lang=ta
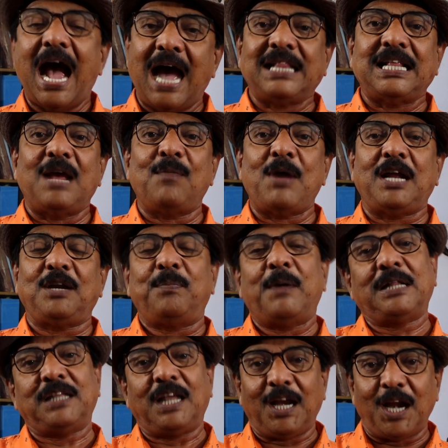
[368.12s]
அதே மாதிரி
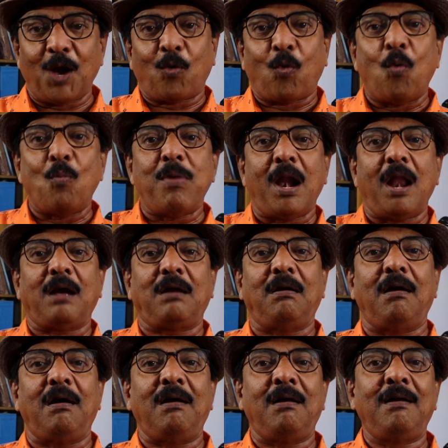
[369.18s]
பார்த்திங்கன்னா
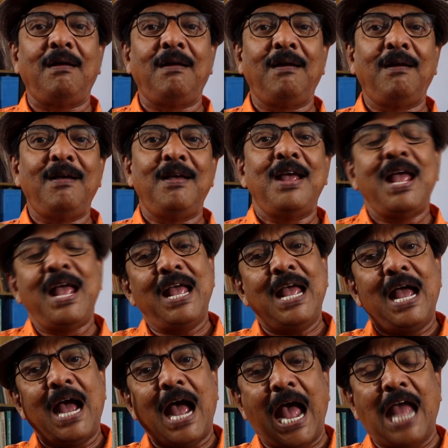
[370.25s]
கும்பலக்னம்
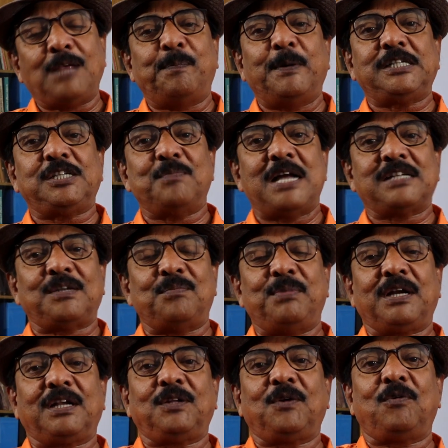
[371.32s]
ஐப்பசி மாதம்
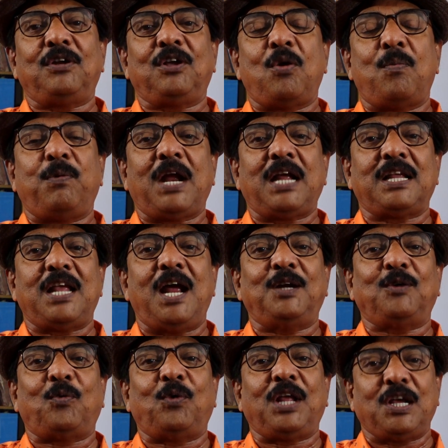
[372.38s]
பிறந்தவங்களுக்கு பூரா
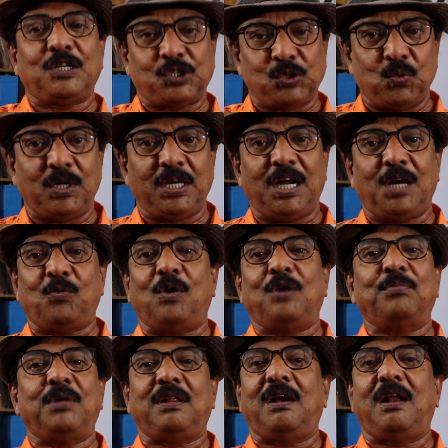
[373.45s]
ஏழு கூடிய சூரியன்
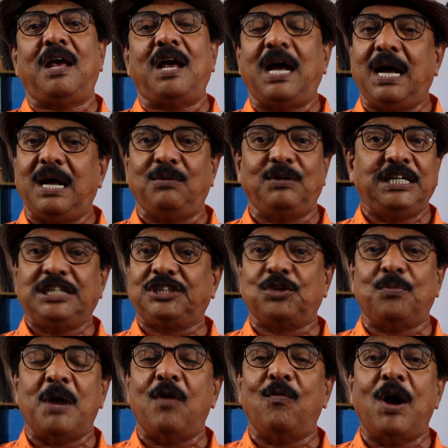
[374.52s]
ஒன்பதில்
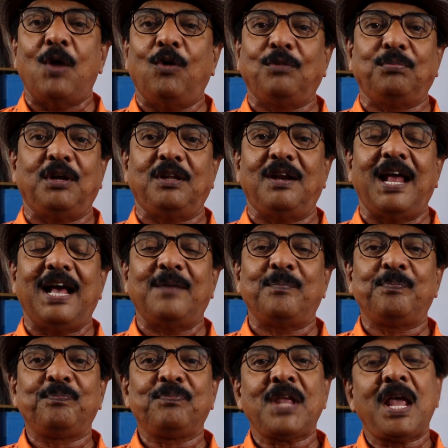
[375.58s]
நீச்சமாகும் ஒன்பதில்
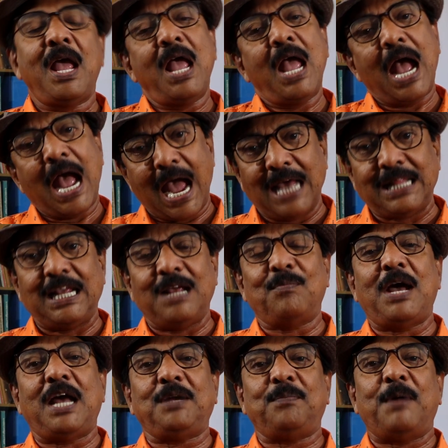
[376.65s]
அதே
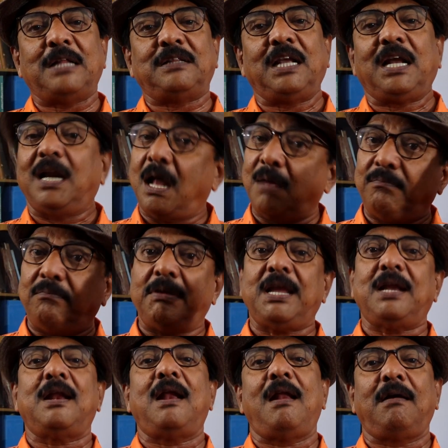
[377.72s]
மாதிரி பார்த்திங்கன்னா
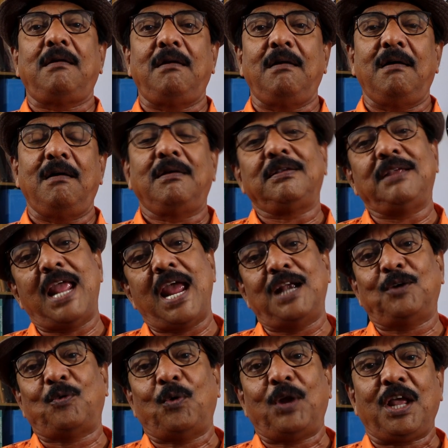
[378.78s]
மீன லக்னம்
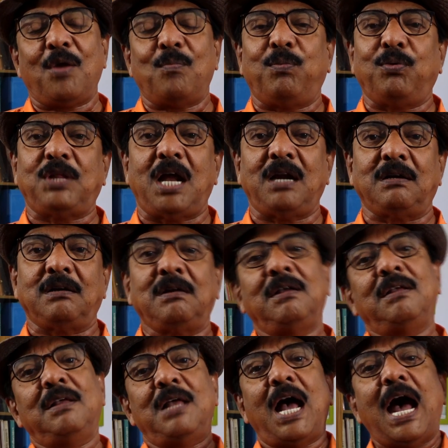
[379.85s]
ஏழு கூடிய புதன்
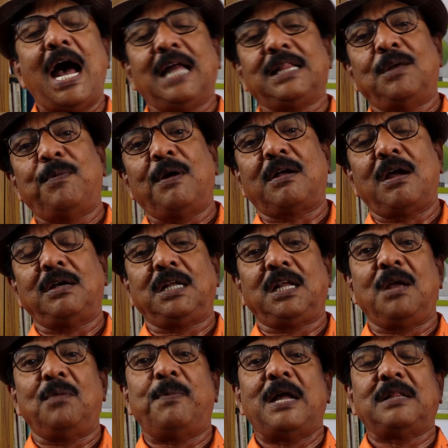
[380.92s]
அந்த பக்கம்
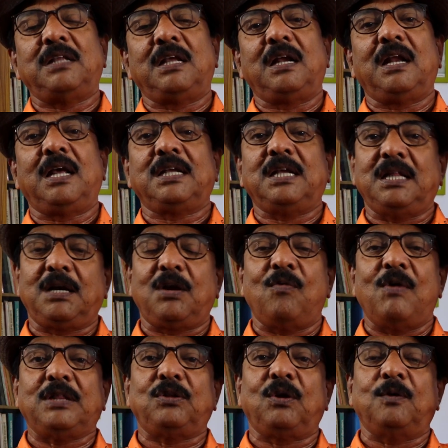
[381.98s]
நீங்கள் பார்த்தீங்கன்னா இதுக்கு
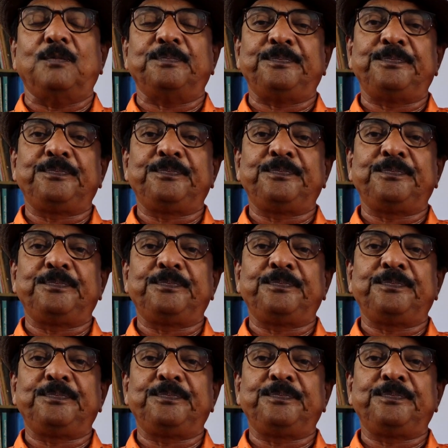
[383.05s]
வந்துடும்